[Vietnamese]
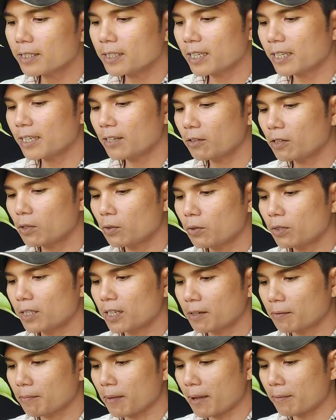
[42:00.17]
chia sẻ giao lưu quý
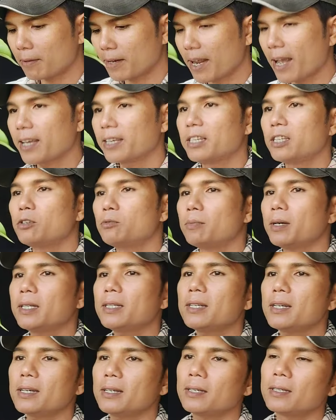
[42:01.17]
chị bạn mình ai yêu
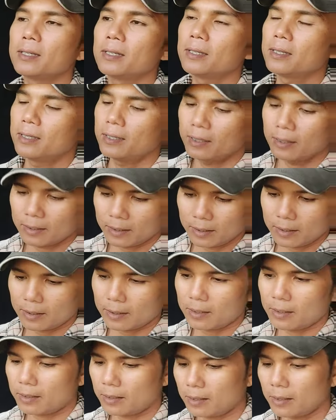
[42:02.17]
mến uh,
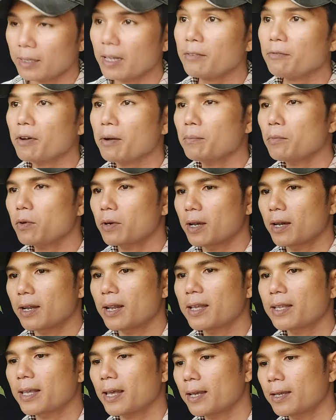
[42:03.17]
cái tác phẩm bồ
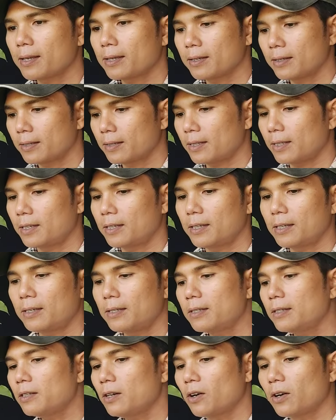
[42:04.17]
đề đây nha thì
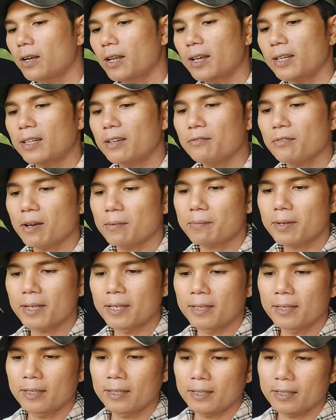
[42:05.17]
ờ, cứ gọi là tác phẩm
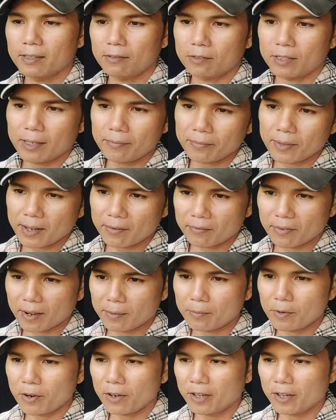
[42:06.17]
đi còn xếp thành phẩm